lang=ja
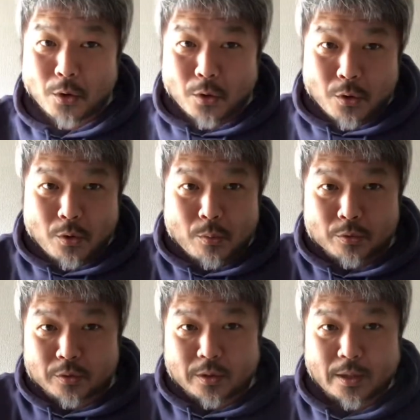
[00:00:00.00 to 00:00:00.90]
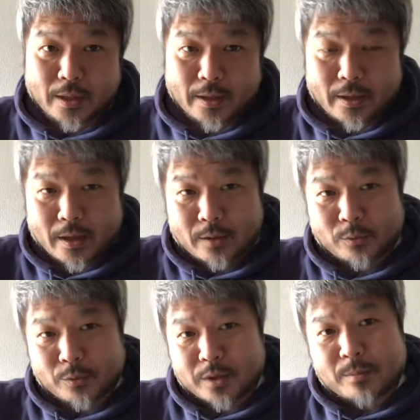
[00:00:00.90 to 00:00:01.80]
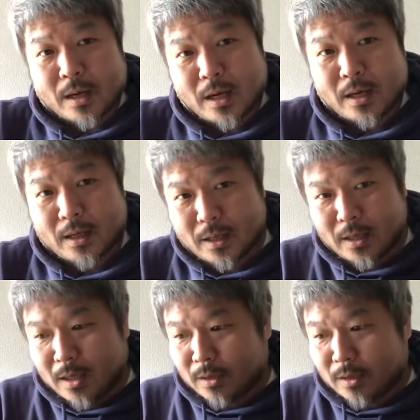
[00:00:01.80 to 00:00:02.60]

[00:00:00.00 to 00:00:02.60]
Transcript: 思ってあの今あ